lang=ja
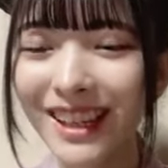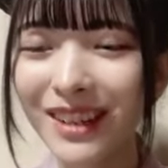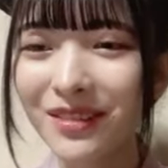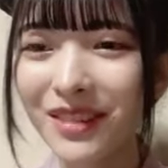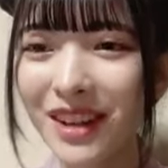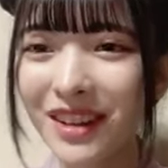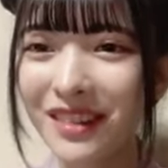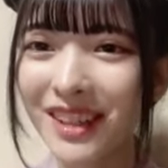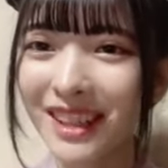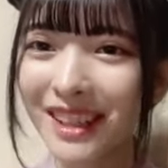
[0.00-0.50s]
こん
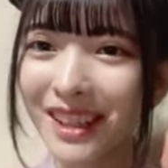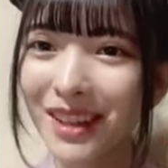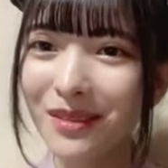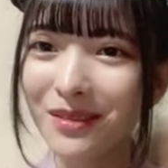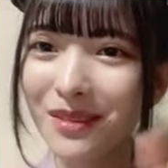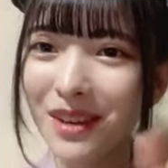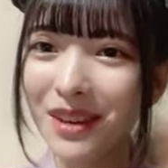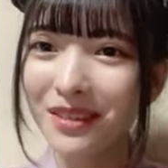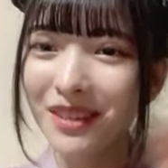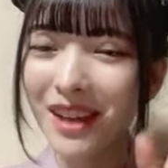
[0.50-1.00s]
ばんはってこん
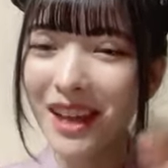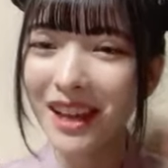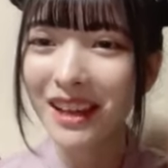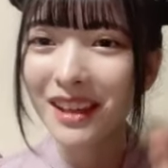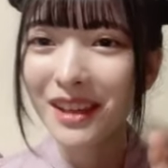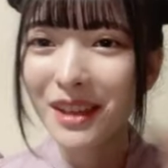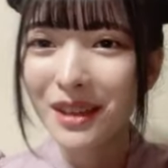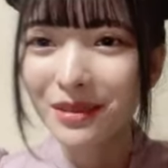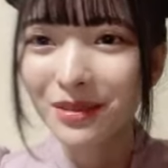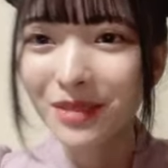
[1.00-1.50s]
ばんは
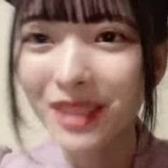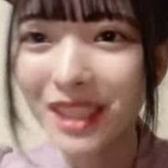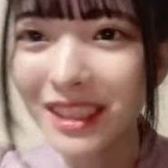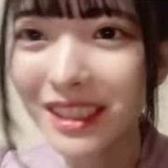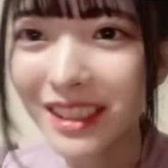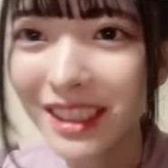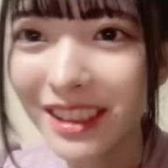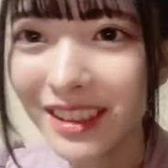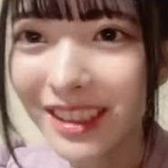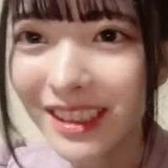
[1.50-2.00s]
見に来
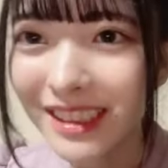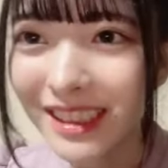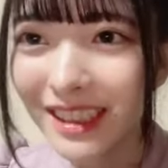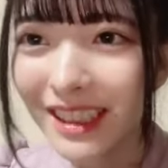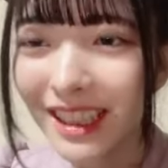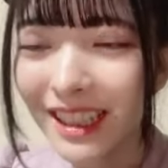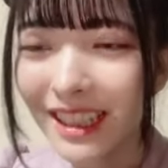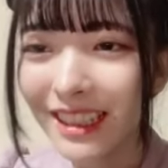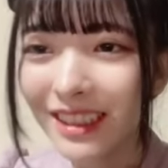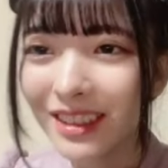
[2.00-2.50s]
てくださっ
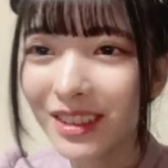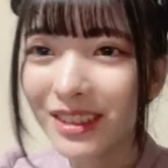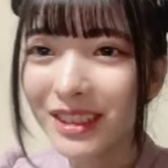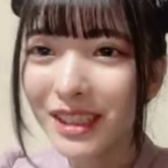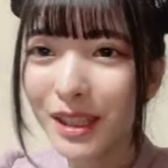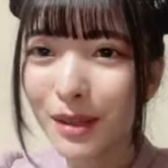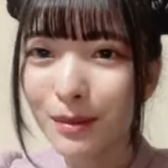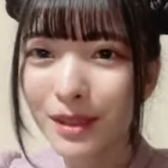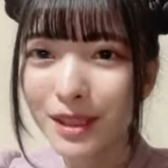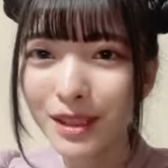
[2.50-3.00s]
てありがとうご
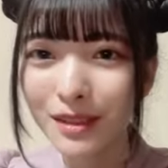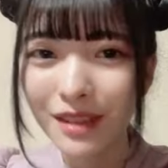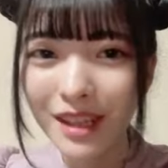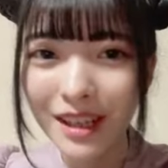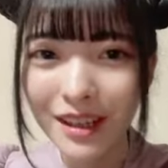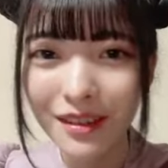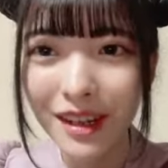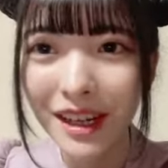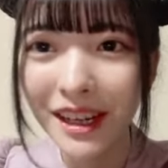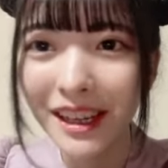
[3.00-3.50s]
ざいますわ
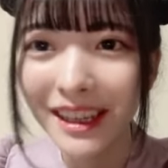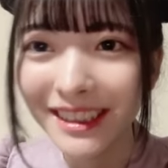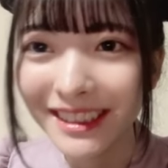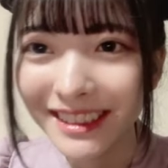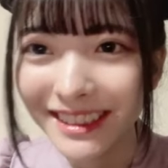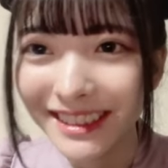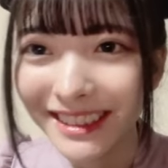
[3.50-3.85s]
らわら